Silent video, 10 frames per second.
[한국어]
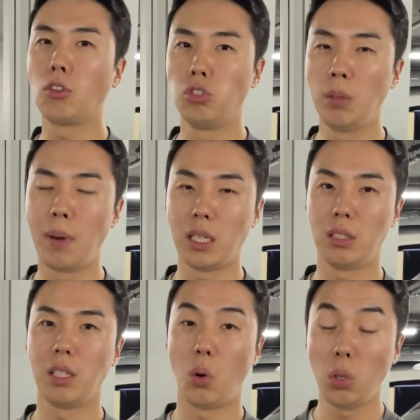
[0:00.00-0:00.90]

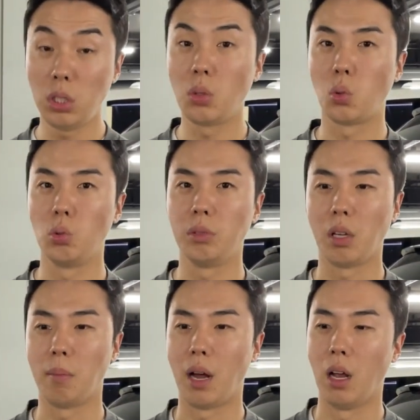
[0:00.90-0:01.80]
구입하시는데 훨씬 더 도움이
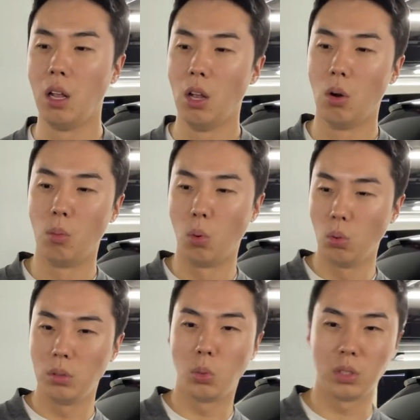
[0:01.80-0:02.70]
돼요 막뭐
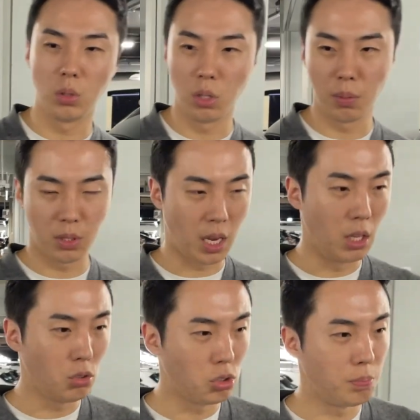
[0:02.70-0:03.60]
오늘 뭐 여기 뭐
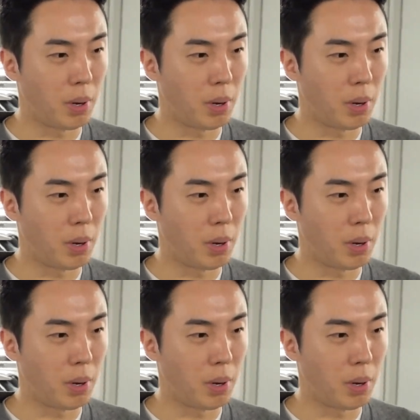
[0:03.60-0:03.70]
젠쿱